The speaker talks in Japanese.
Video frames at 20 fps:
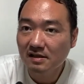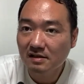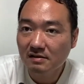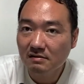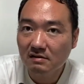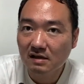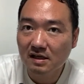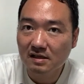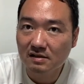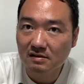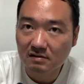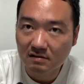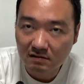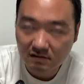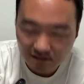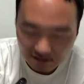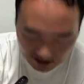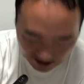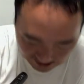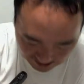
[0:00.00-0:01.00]
協会の
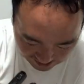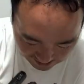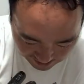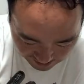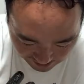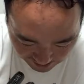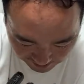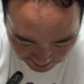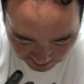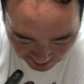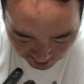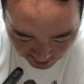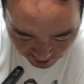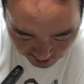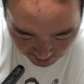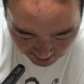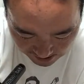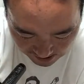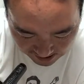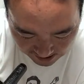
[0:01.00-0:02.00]
発言に戻り
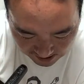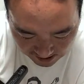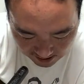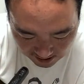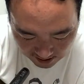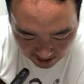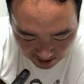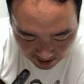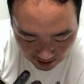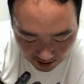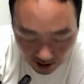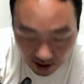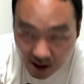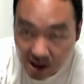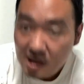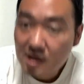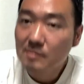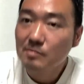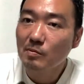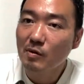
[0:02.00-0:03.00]
ます。
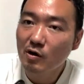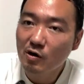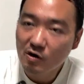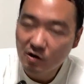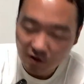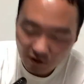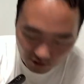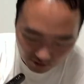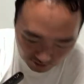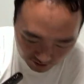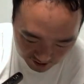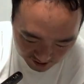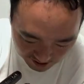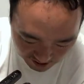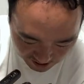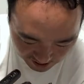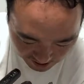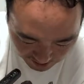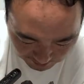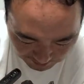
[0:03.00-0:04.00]
もう
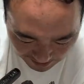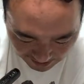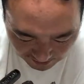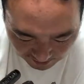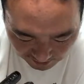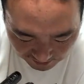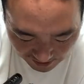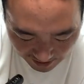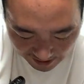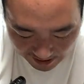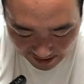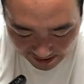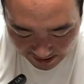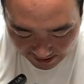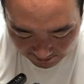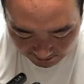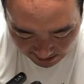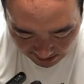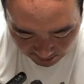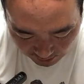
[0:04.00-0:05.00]
今の流れ
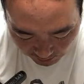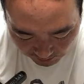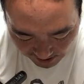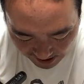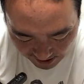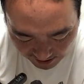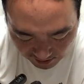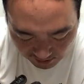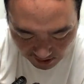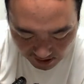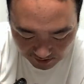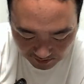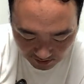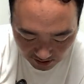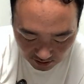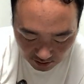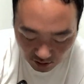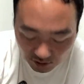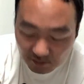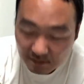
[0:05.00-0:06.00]
は止めようにも
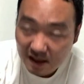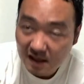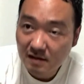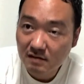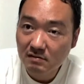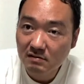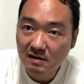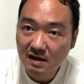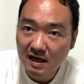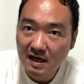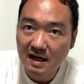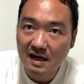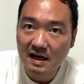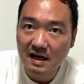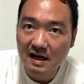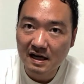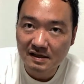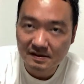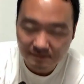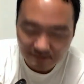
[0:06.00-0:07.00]
止めようが
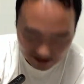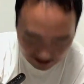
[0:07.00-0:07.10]
ありま